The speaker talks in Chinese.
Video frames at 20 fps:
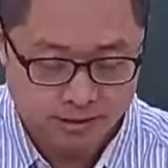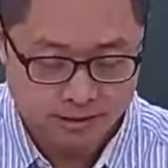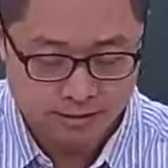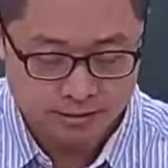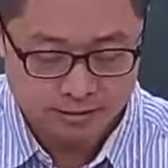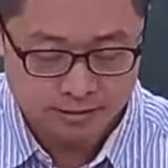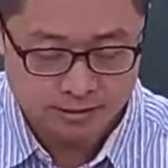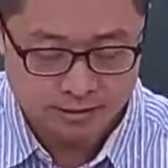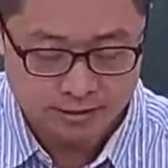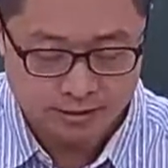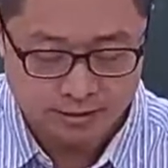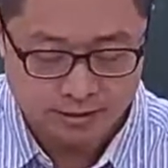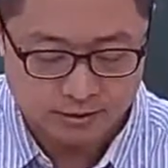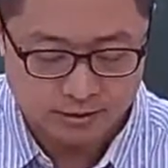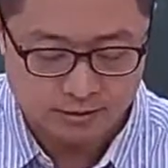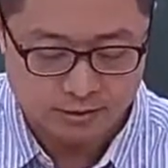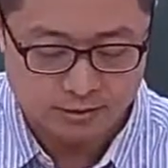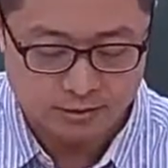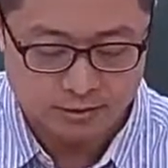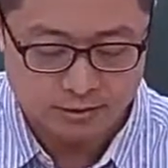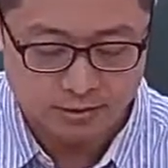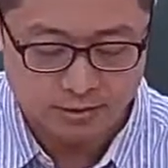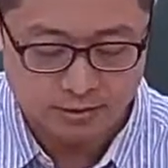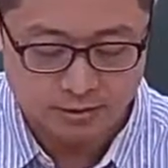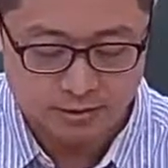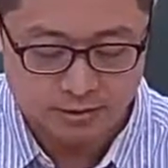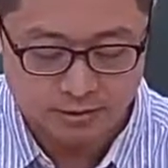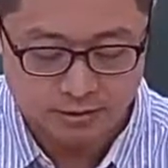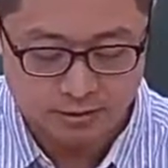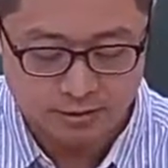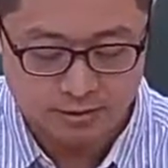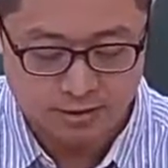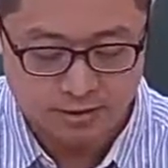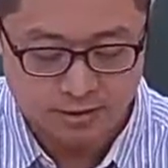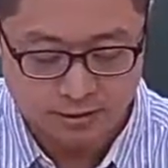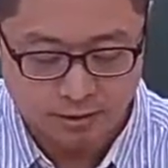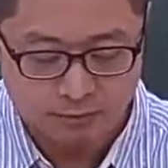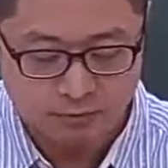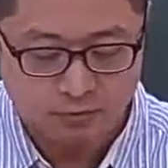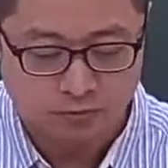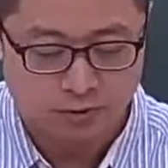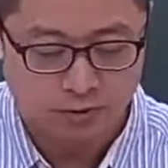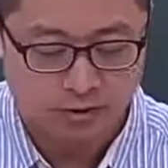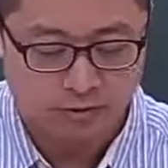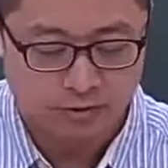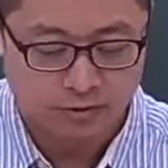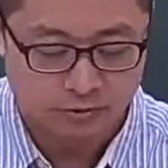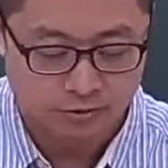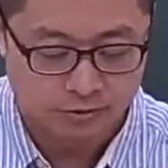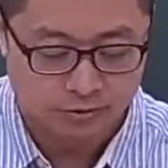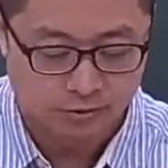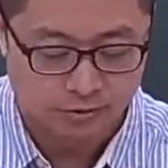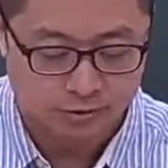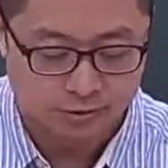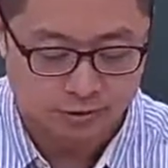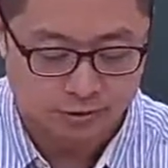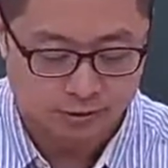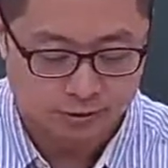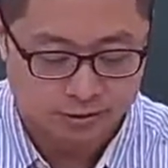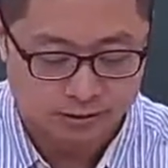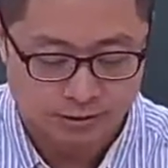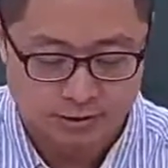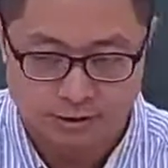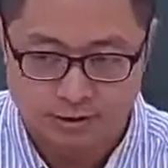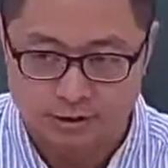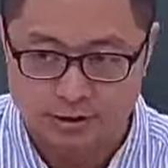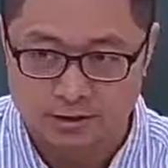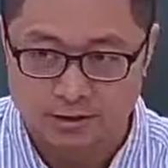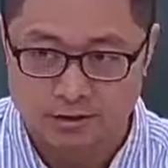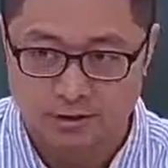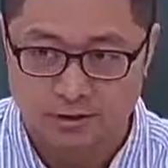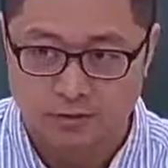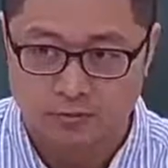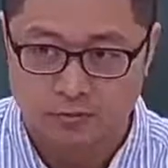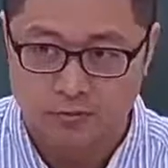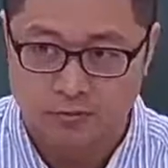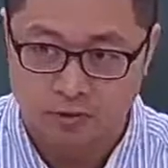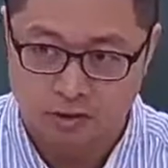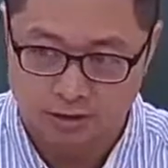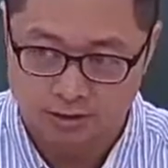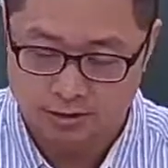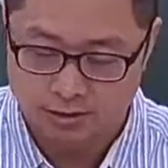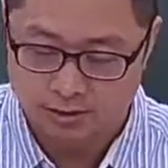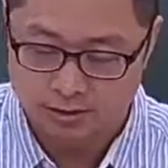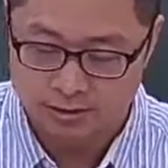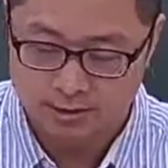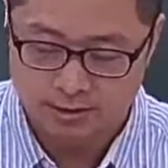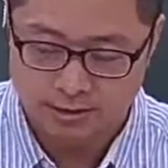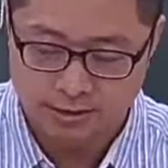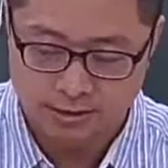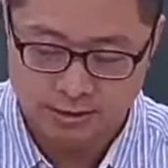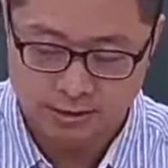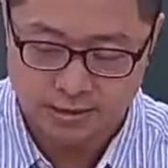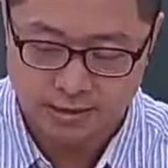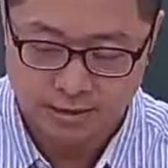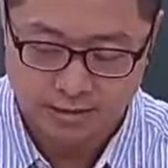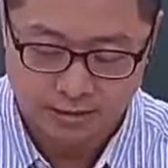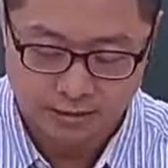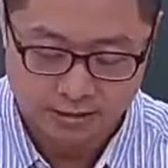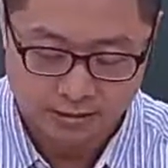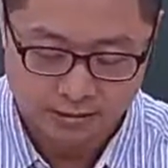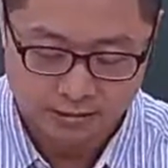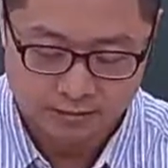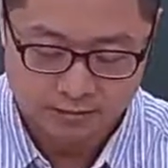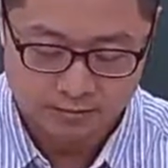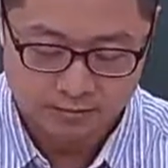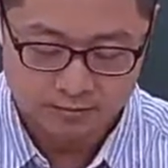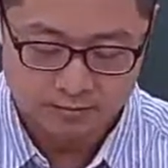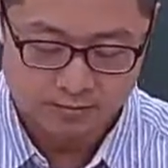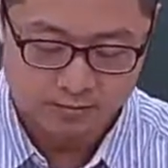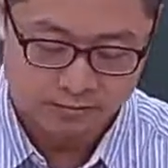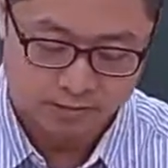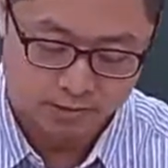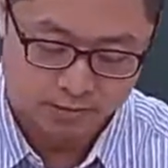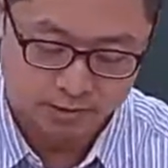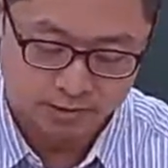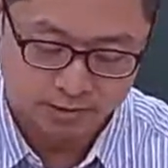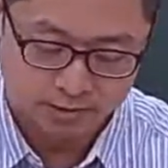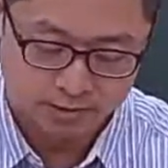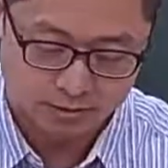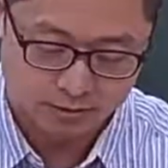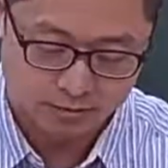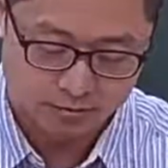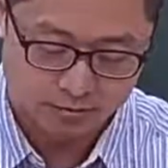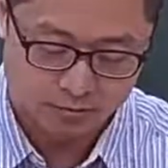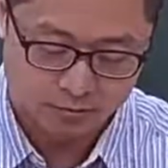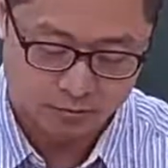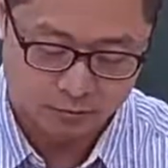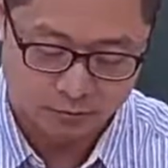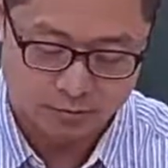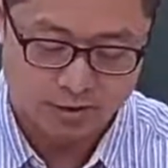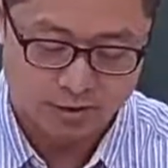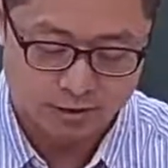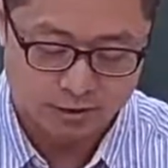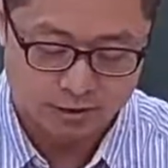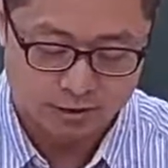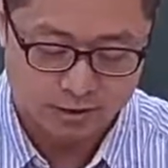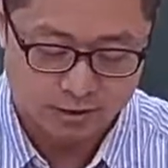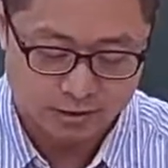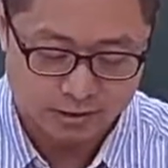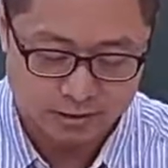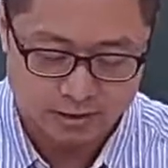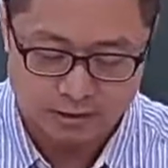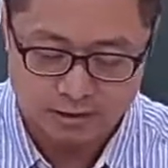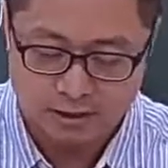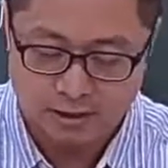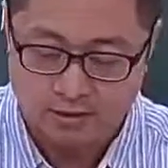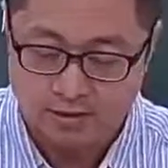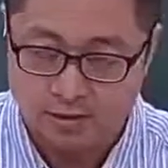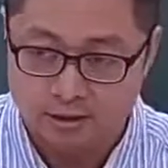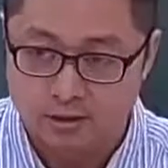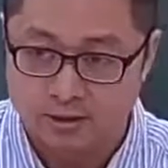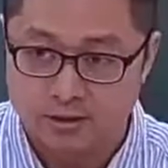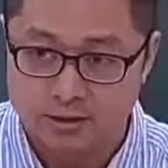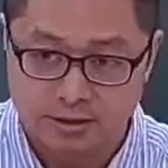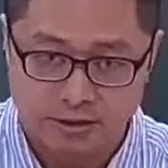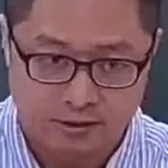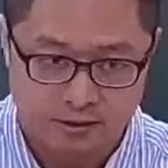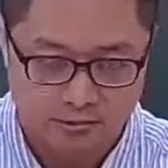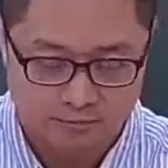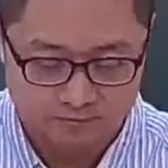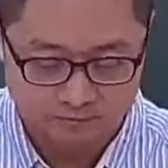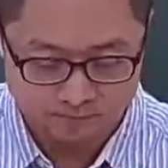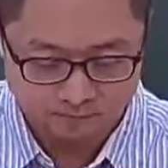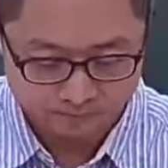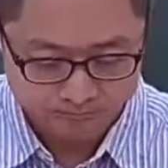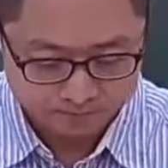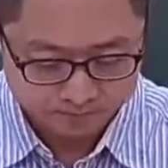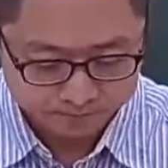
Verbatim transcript: 像今年的呃高普考就有一题这个啊，不过好像是在。呃，忘记是哪一个考科哈。